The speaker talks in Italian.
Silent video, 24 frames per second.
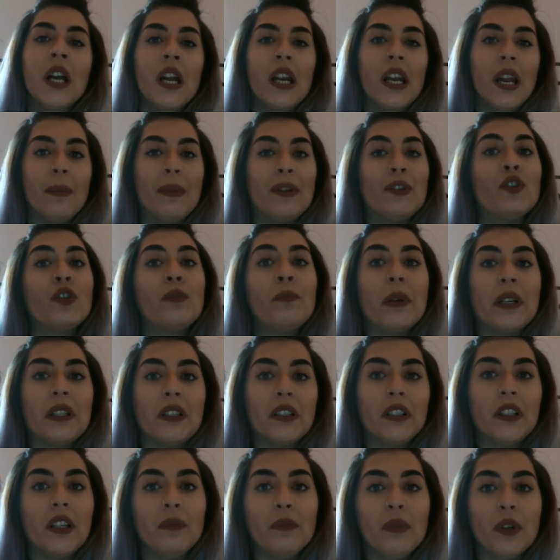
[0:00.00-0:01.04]
La maggior
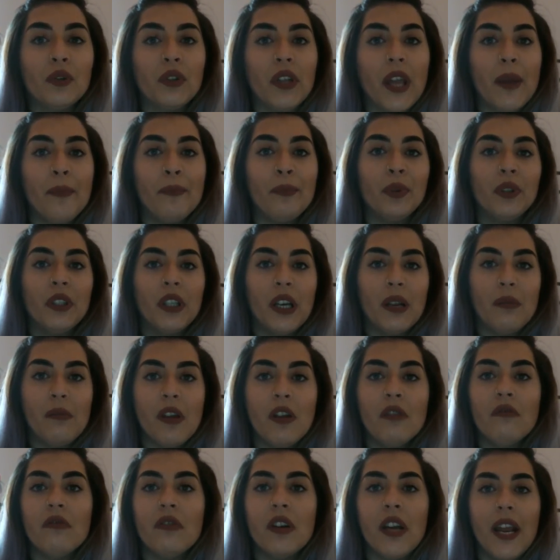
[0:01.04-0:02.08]
parte del mio tempo, delle
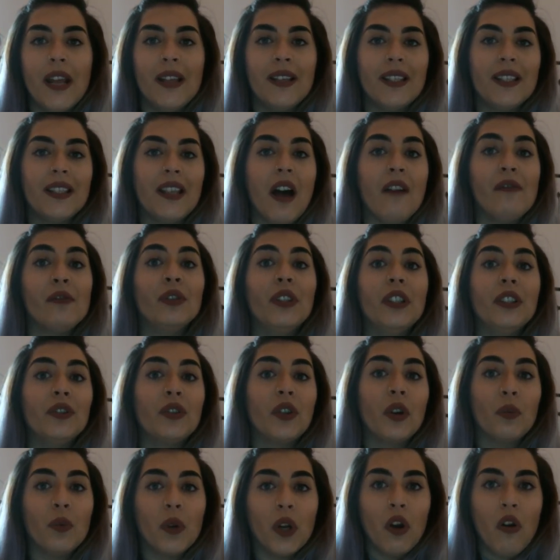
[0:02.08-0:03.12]
mie ore, stavo
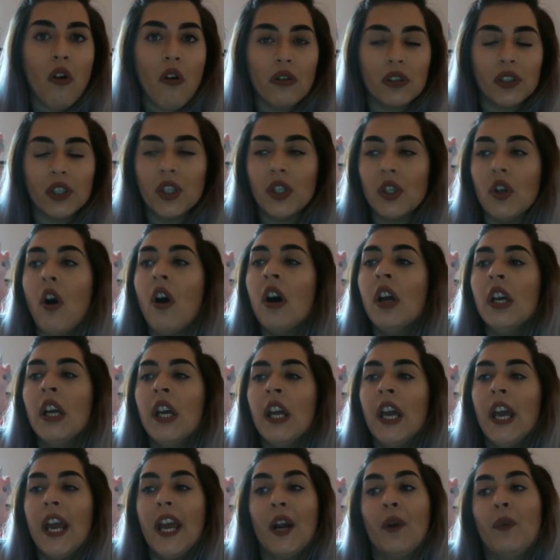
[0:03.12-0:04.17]
dentro un negozio
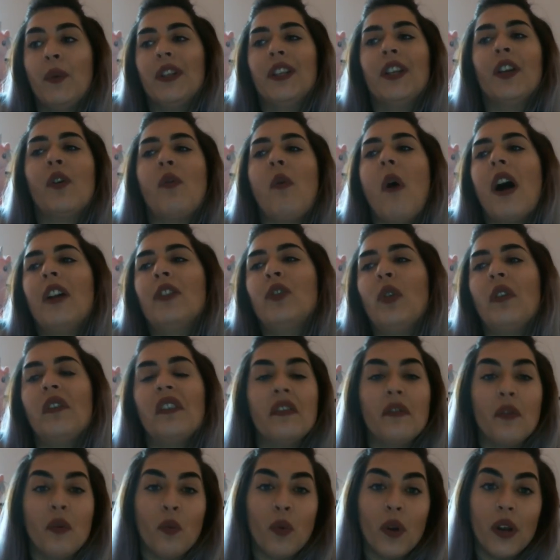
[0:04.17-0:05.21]
e quindi quando
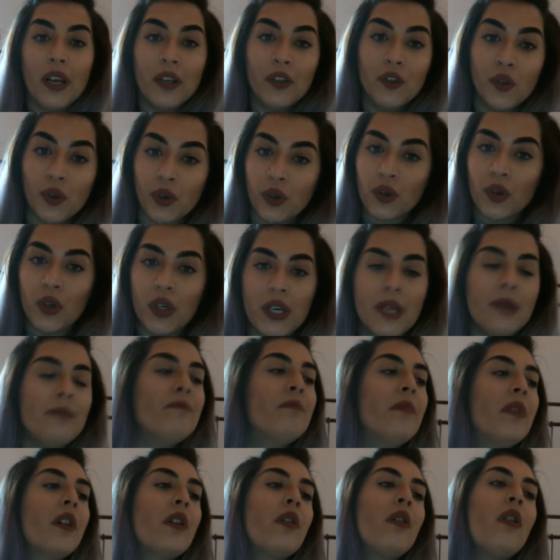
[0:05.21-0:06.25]
avevo quel giorno
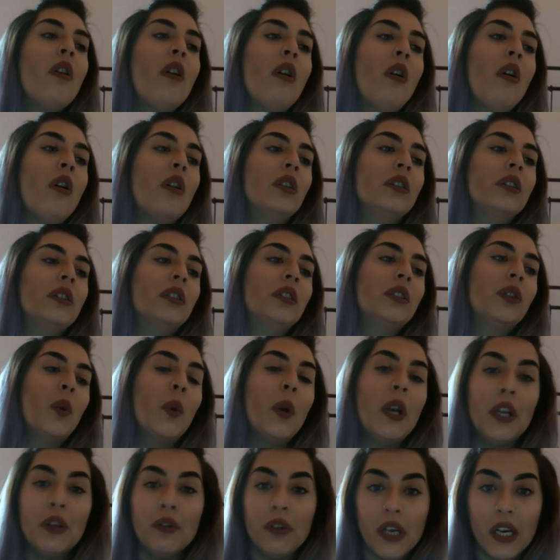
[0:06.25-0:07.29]
libero o
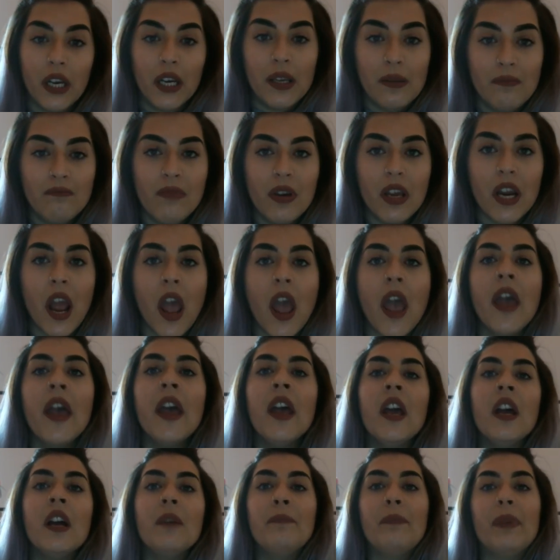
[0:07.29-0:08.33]
quelle ore libere
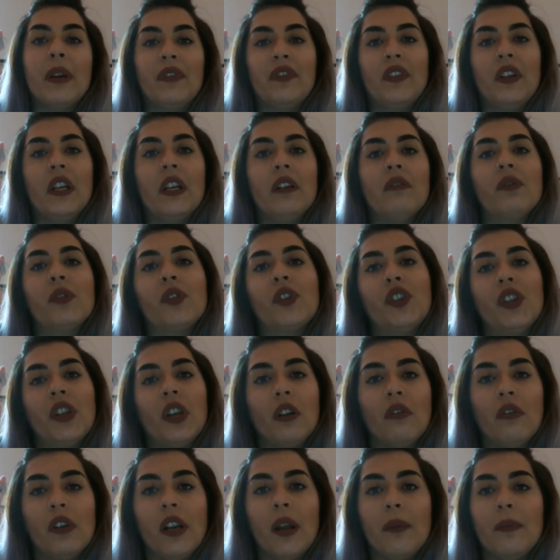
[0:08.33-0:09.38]
preferivo
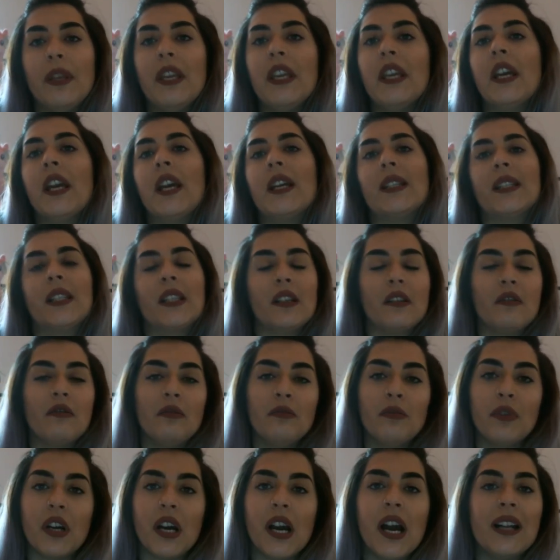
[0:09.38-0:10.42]
uscire con le amiche, stare
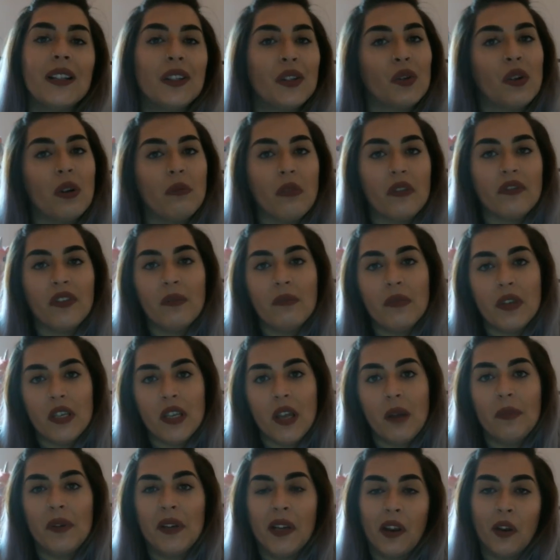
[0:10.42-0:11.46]
col mio ragazzo, la mia
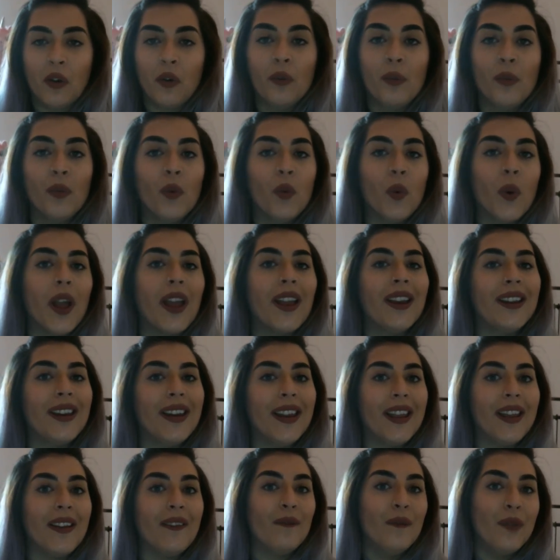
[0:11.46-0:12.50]
famiglia perché comunque
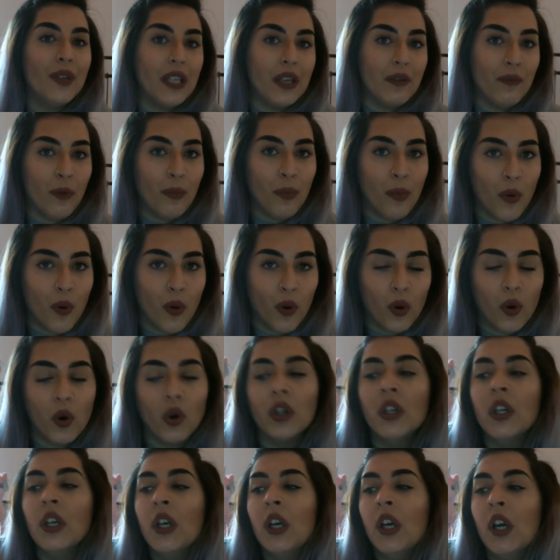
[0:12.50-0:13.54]
le vedevo
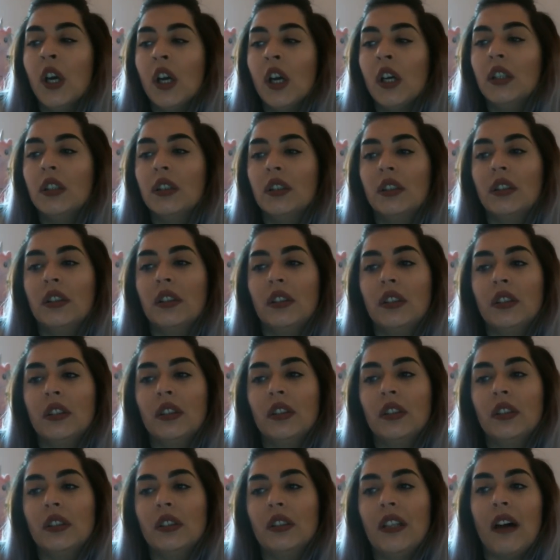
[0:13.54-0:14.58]
poco.
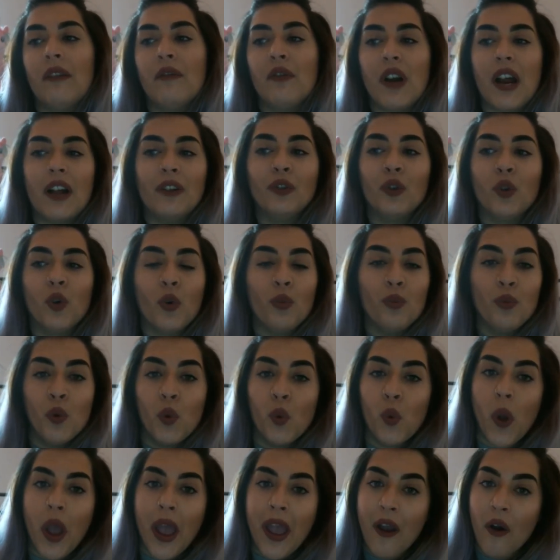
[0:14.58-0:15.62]
Uh, lavorando
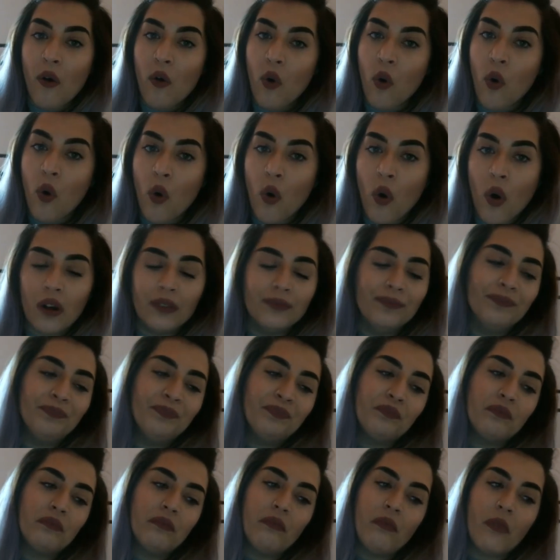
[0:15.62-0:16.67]
comunque o
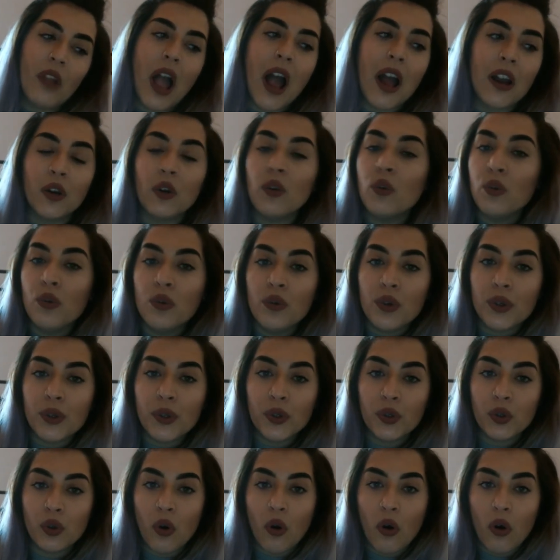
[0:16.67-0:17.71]
al
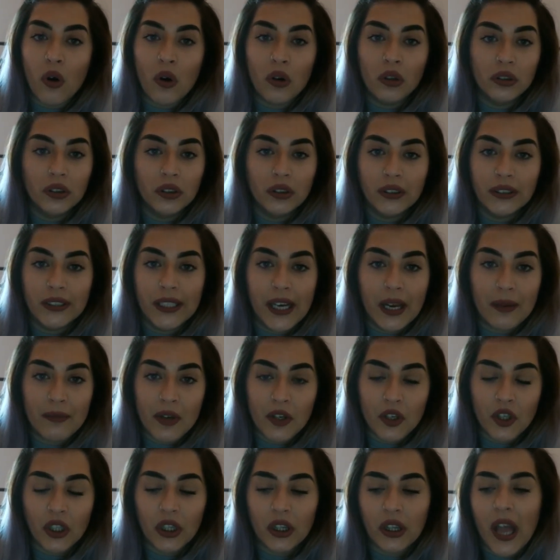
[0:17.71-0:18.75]
corso della
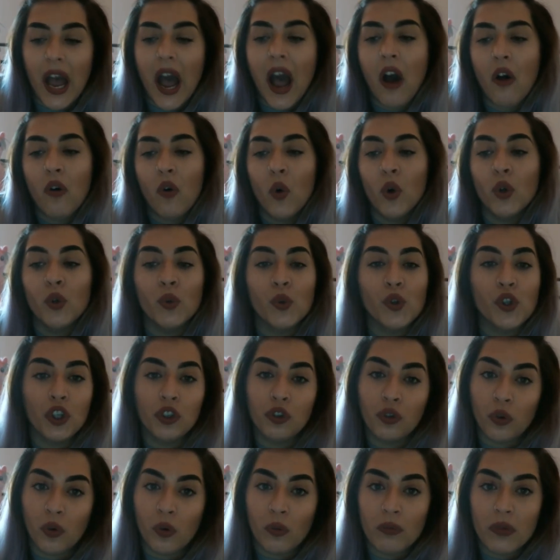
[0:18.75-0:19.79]
mia città o in un
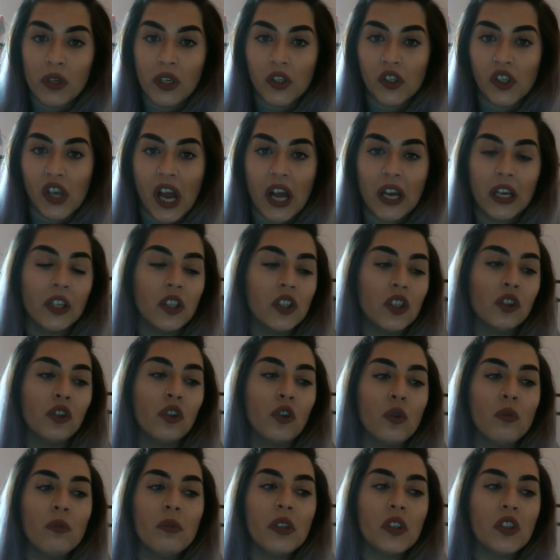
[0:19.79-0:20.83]
centro commerciale. Il
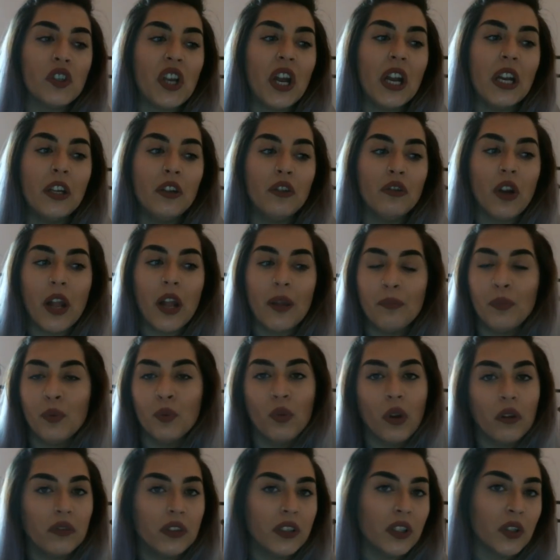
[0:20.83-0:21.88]
centro commerciale non hai più
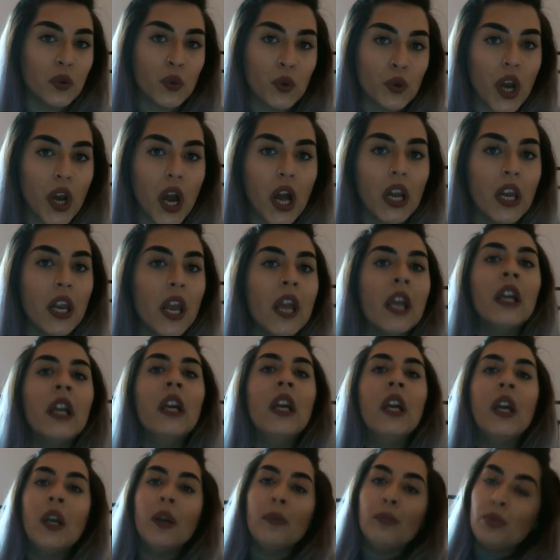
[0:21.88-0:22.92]
una vita sociale,
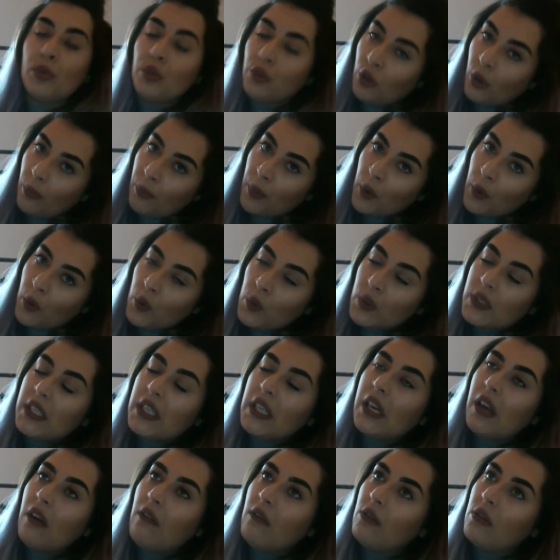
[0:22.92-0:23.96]
purtroppo è
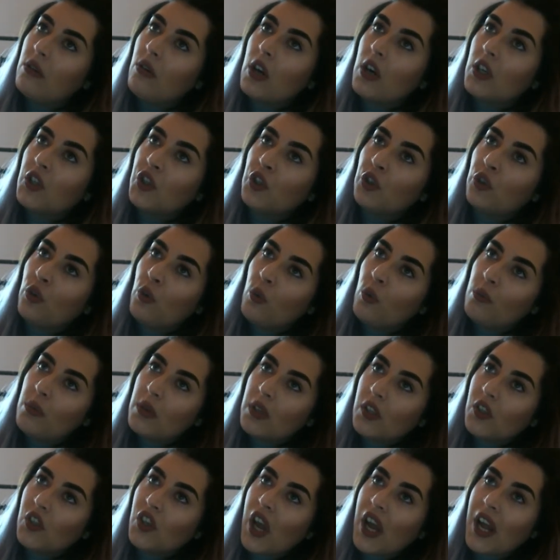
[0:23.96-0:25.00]
così, il lavoro al centro
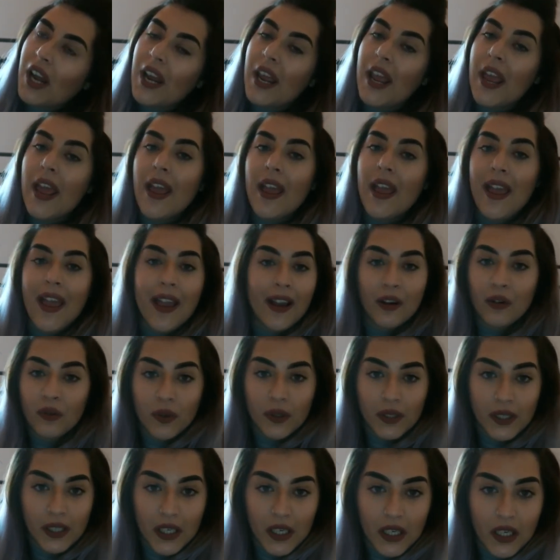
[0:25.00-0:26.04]
commerciale è
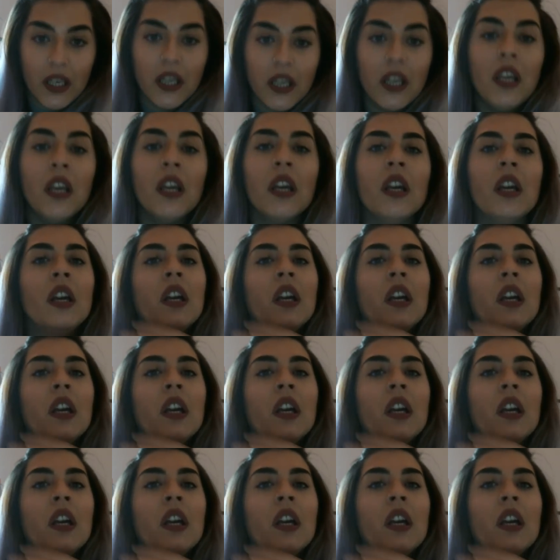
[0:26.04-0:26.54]
così